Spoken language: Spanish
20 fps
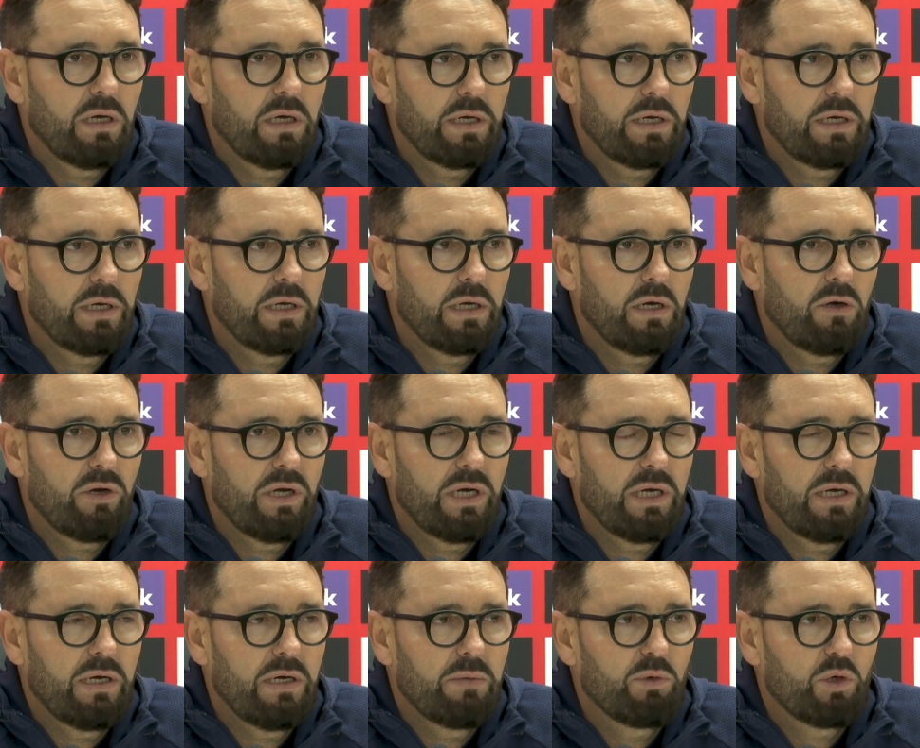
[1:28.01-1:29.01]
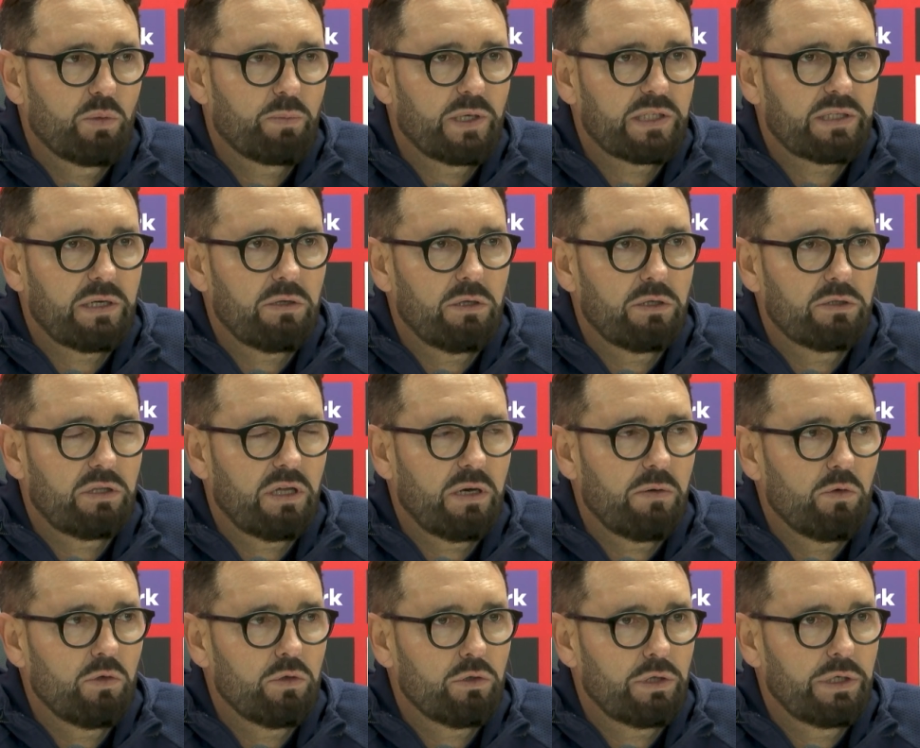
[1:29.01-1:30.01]
Eh, ahora hemos pasado a
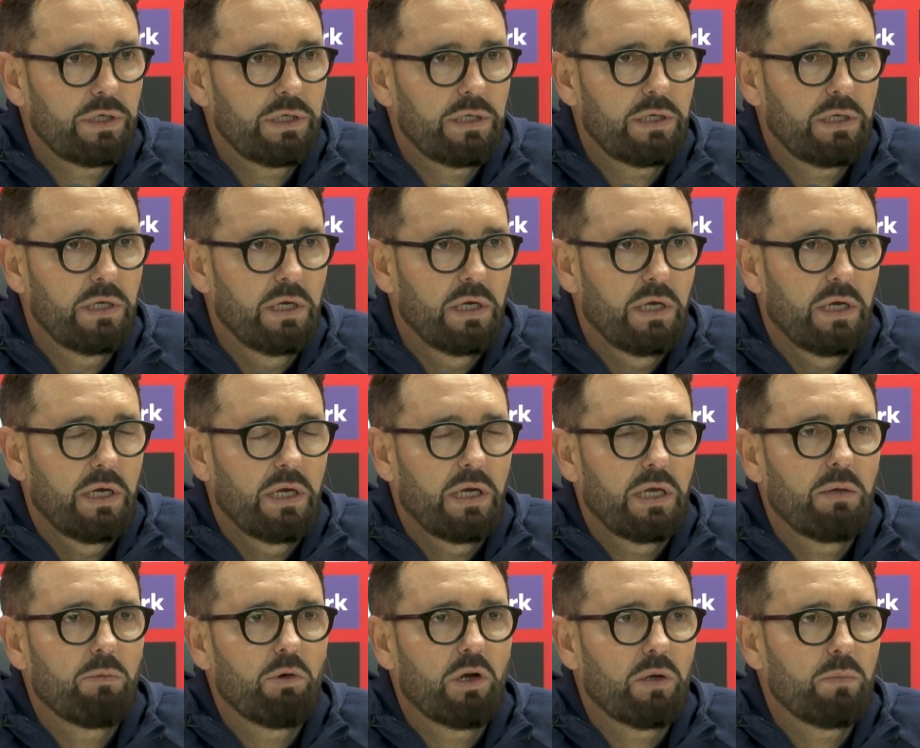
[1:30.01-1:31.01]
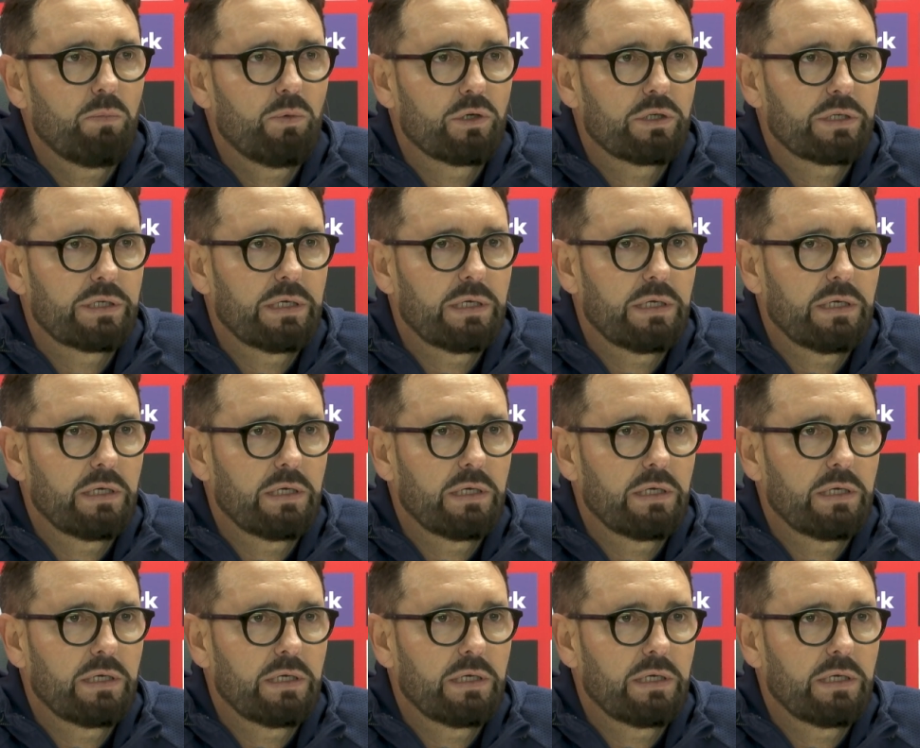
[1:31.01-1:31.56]
octavos y, y bueno, pues